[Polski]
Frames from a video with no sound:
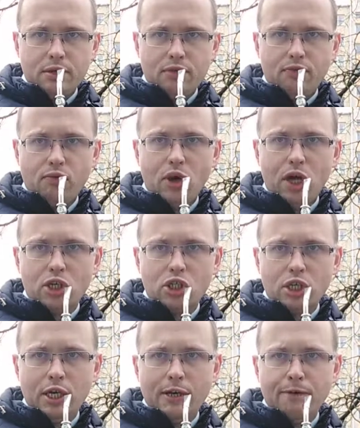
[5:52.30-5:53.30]

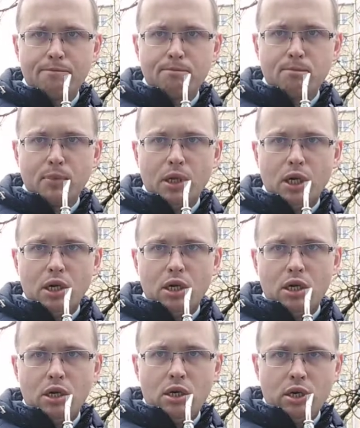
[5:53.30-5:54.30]
właśnie
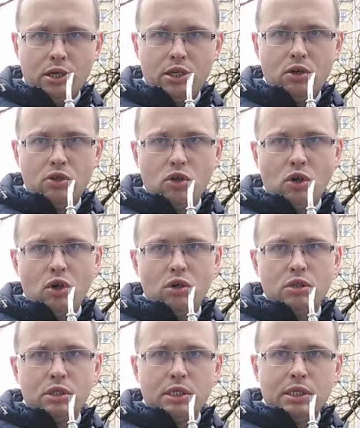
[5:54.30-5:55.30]
jeśli chodzi
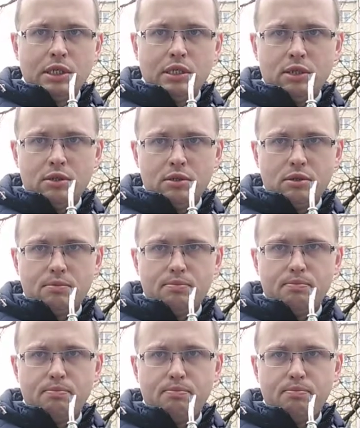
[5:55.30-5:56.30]
o
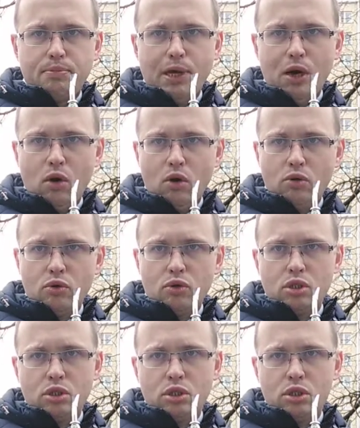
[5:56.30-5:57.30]

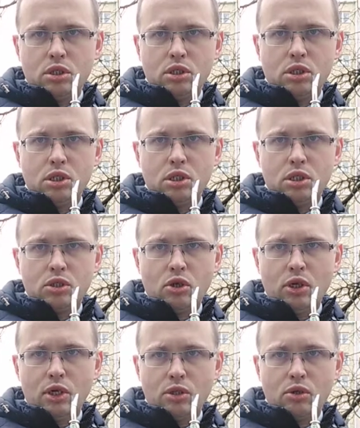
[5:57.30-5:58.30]
Białoruś, to
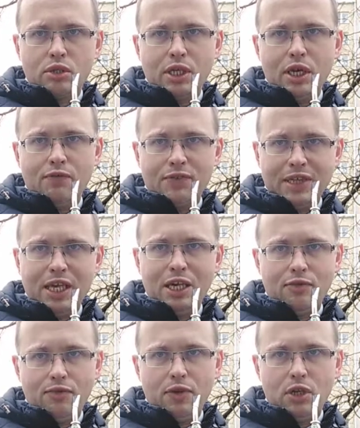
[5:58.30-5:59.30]
jest to kraj w tej
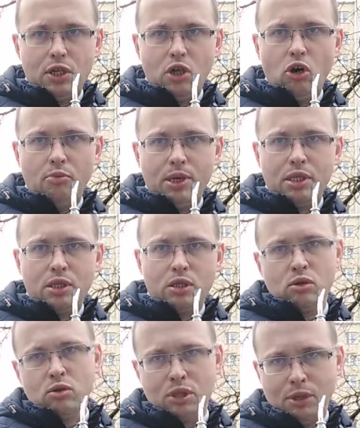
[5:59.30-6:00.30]
chwili obecnie
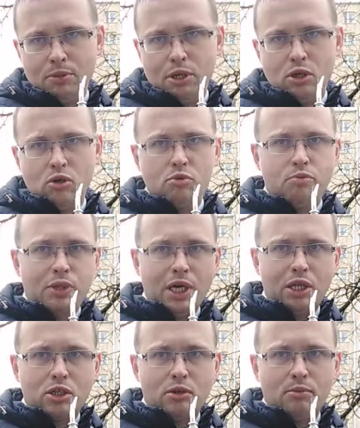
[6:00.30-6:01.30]
on stabilny
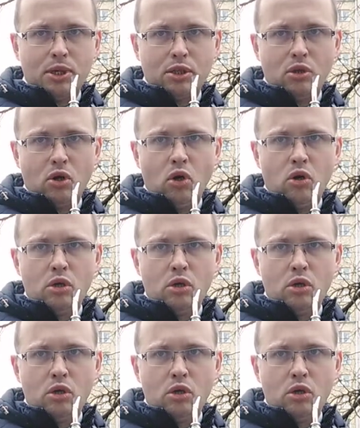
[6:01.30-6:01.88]
gospodarczo bardzo.